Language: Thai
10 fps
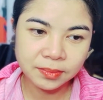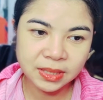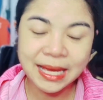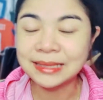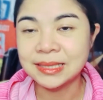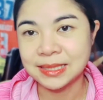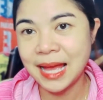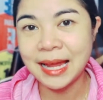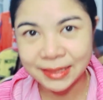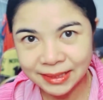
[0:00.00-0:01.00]
มีการจัด
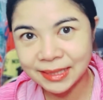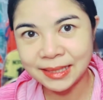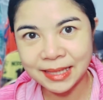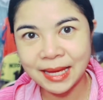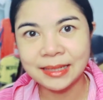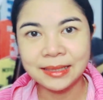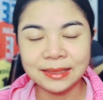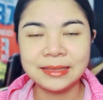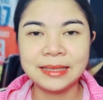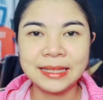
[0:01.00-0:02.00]
การที่ดี
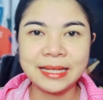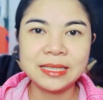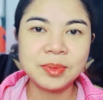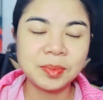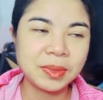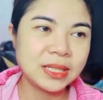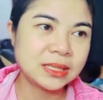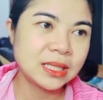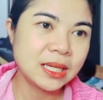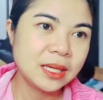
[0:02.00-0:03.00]
อะไรที่มัน
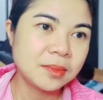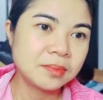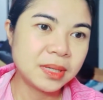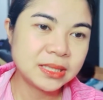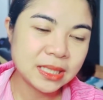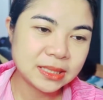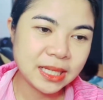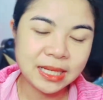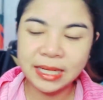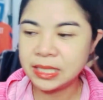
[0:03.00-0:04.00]
ไม่ชัดเจ
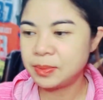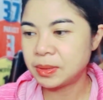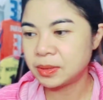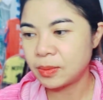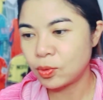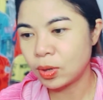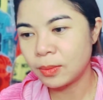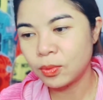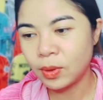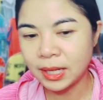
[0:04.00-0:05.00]
นอะไรที่มันขมุกข
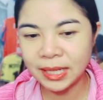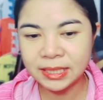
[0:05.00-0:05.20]
มัวอะไร